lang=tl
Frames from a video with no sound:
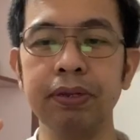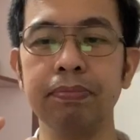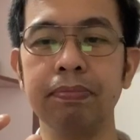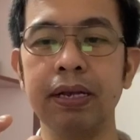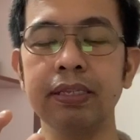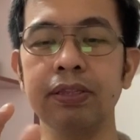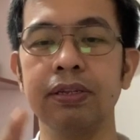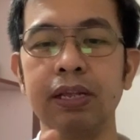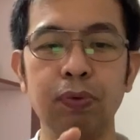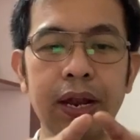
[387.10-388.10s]
yung basket
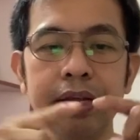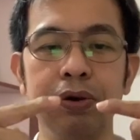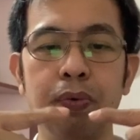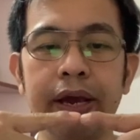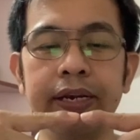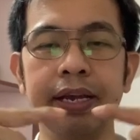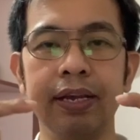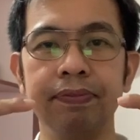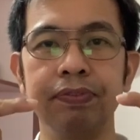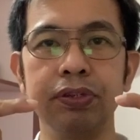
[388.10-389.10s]
na hiwalay yung wire niya.
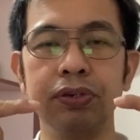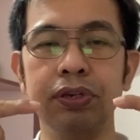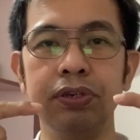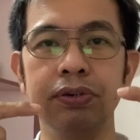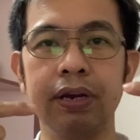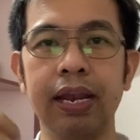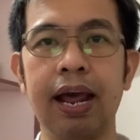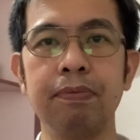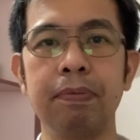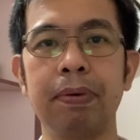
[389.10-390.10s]
So, yun yung
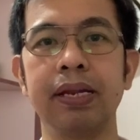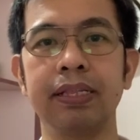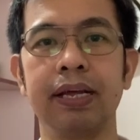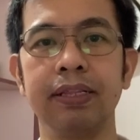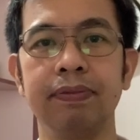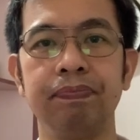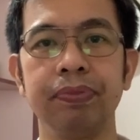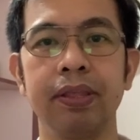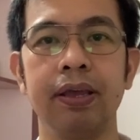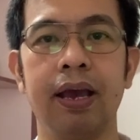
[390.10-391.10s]
kailangan mong palitan.
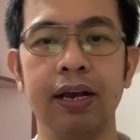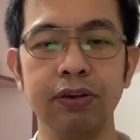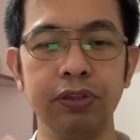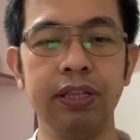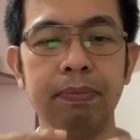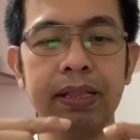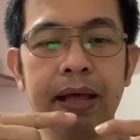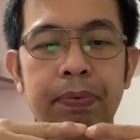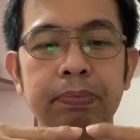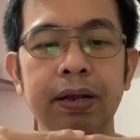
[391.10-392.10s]
Ang good naman,
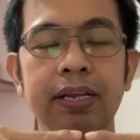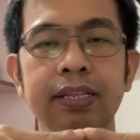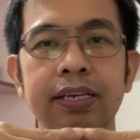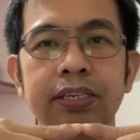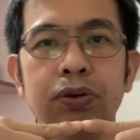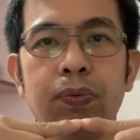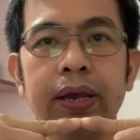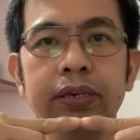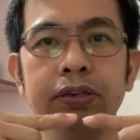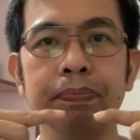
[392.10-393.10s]
dapat magkadikit yung
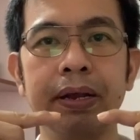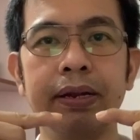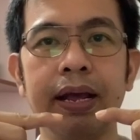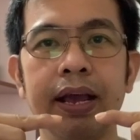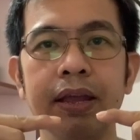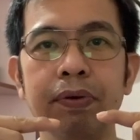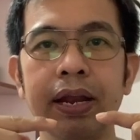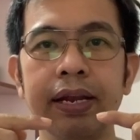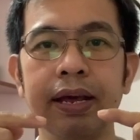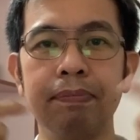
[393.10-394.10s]
wire. So, pag
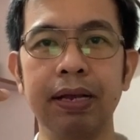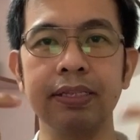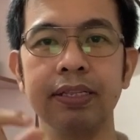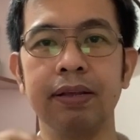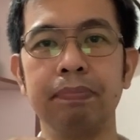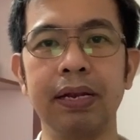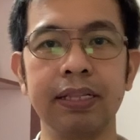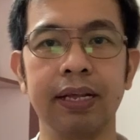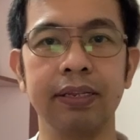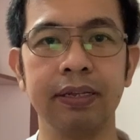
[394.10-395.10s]
nagkahiwalay na, busted ay
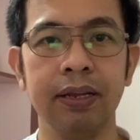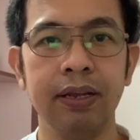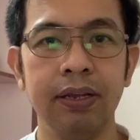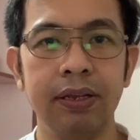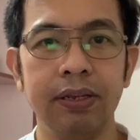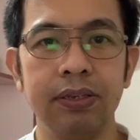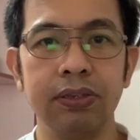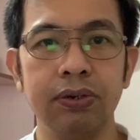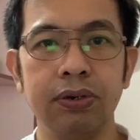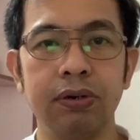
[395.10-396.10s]
palitan.
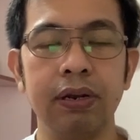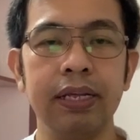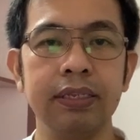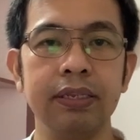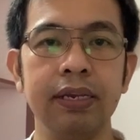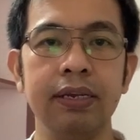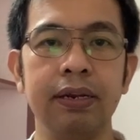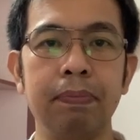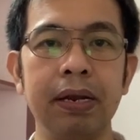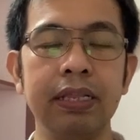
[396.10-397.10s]
So, let's say,
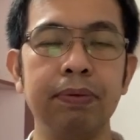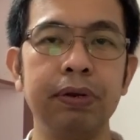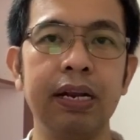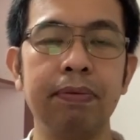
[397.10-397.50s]
napalitan mo na